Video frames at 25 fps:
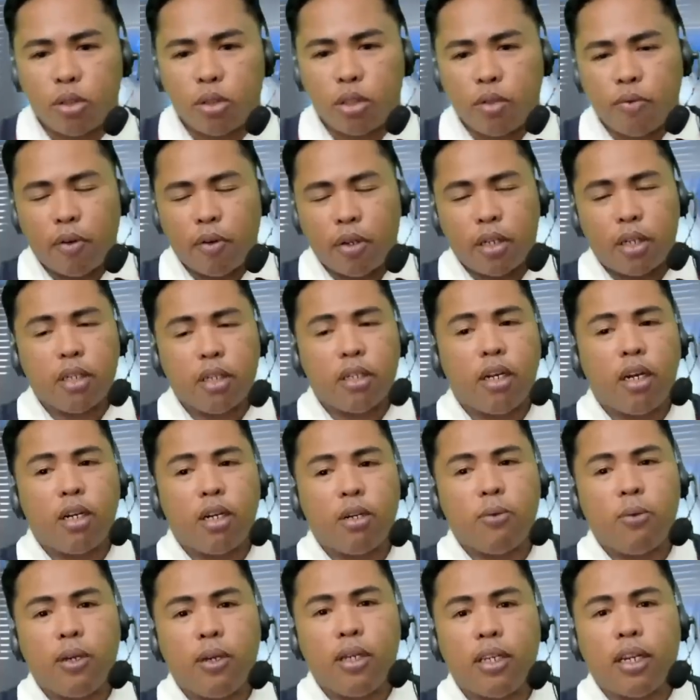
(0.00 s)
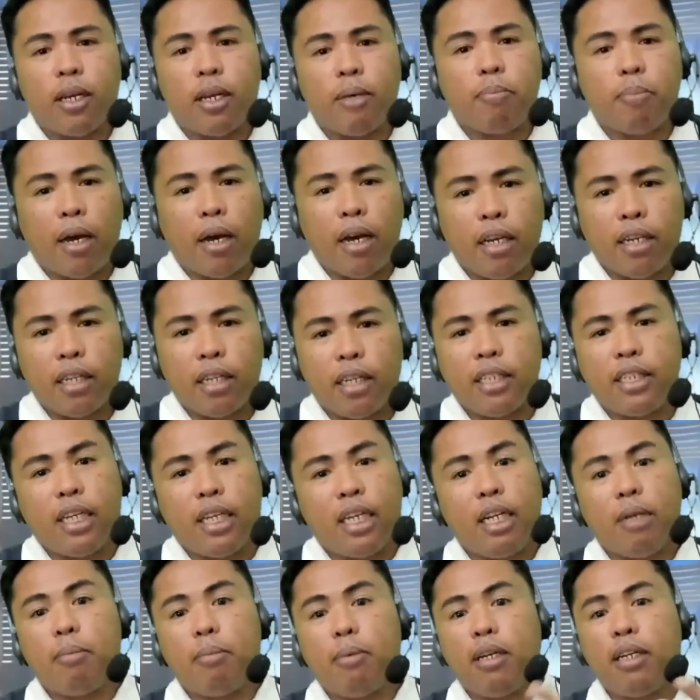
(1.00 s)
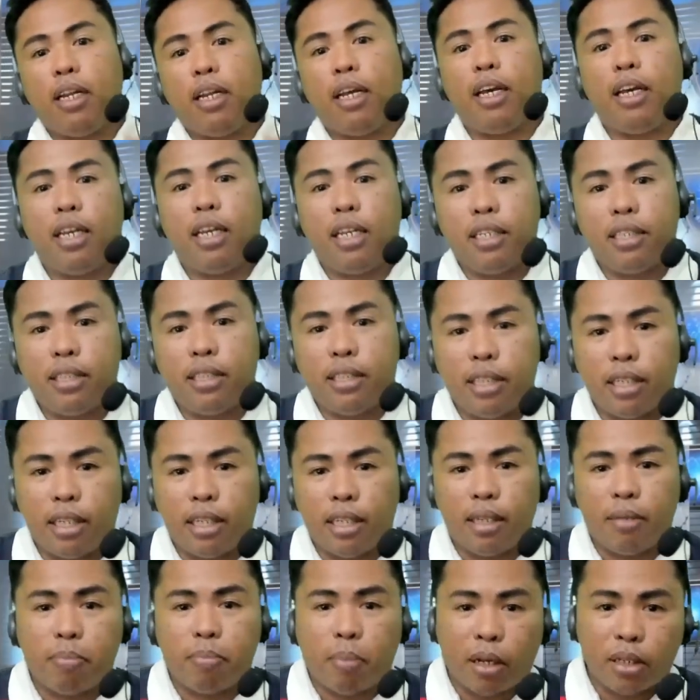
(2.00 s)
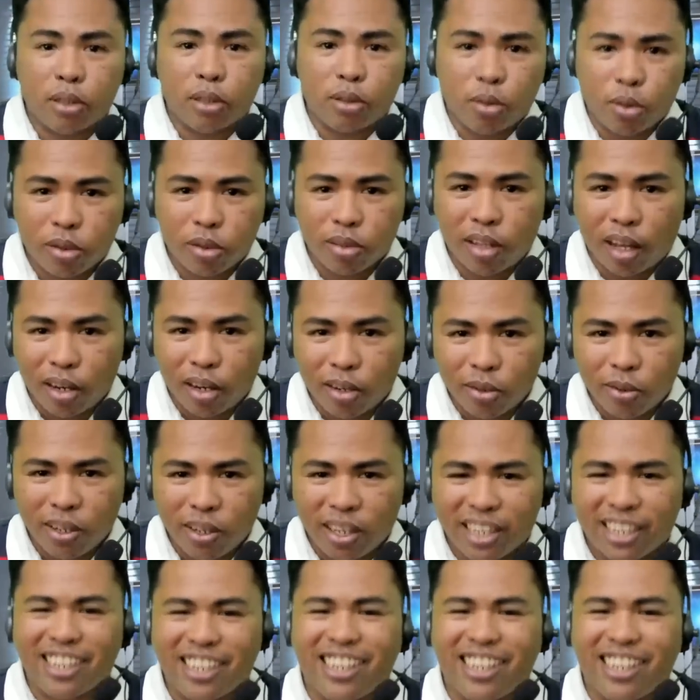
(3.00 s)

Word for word: Si Father Darwin ay pare, siya naman ay si Pastor Darwin.